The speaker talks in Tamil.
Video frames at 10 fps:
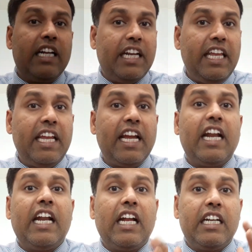
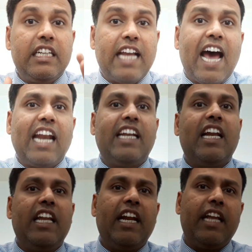நீங்கள்
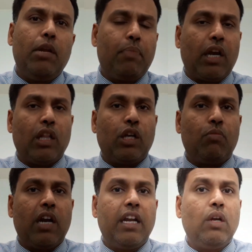டைரெக்டாக நீங்கள் டெலிட் பண்ணுறதுக்கு
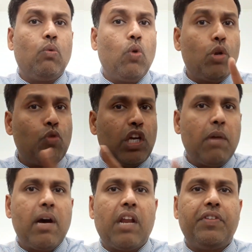முன்னாடி ஒரு
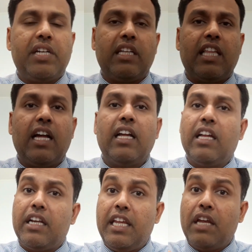முக்கியமான விஷயத்தை
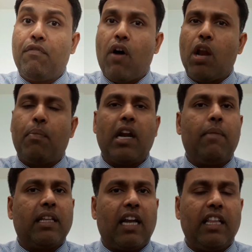நீங்கள் ஃபாலோ பண்ண
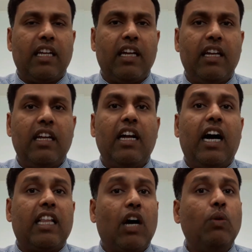மறந்துடாதீங்க
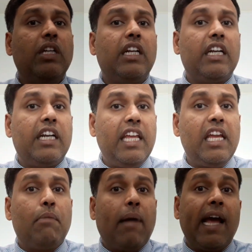அதாவது
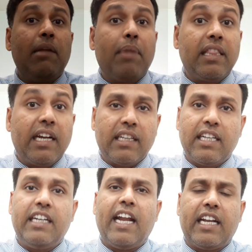நீங்கள் பயன்படுத்திக்கிட்டு
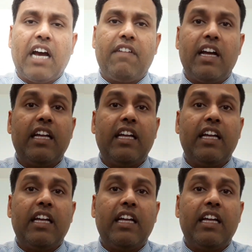இருந்த டேட்டாவை